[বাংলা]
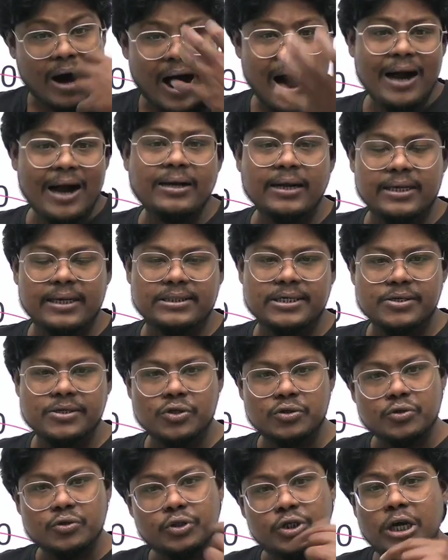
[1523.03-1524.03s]
আর্ট আছে
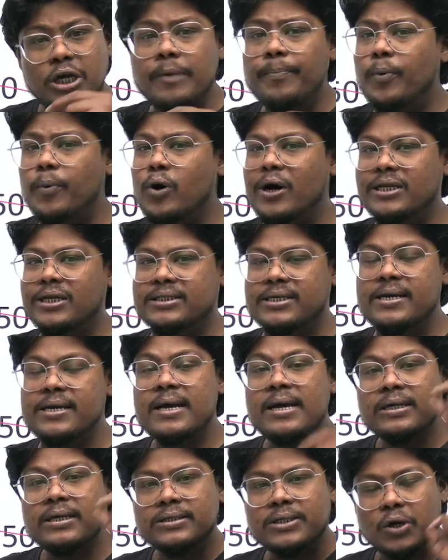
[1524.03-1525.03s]
যত শিল্প আছে
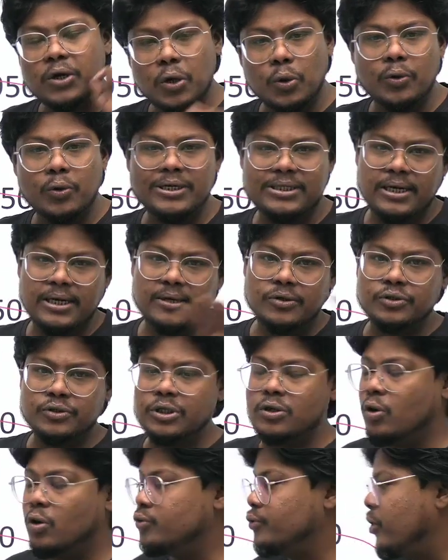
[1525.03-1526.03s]
সেগুলো করেছিলেন
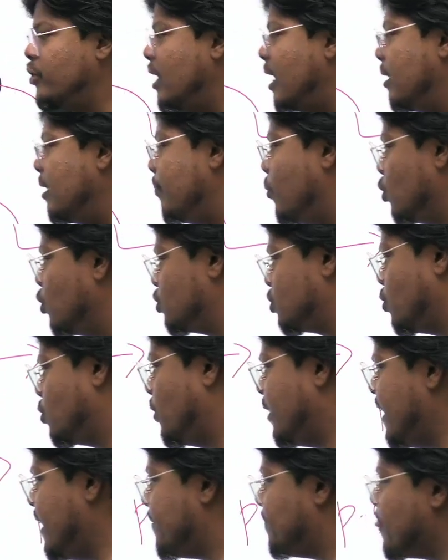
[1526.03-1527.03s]
হচ্ছে নন্দলাল বোস
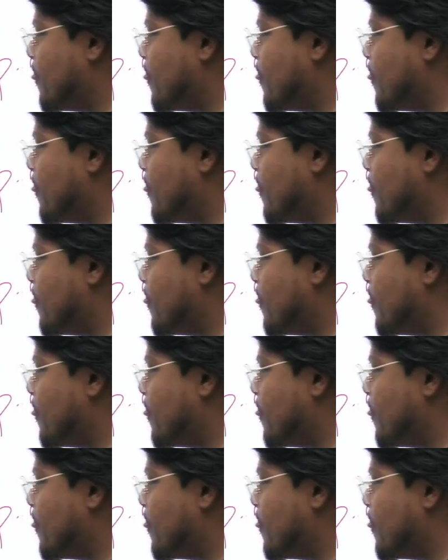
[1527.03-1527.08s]
ওকে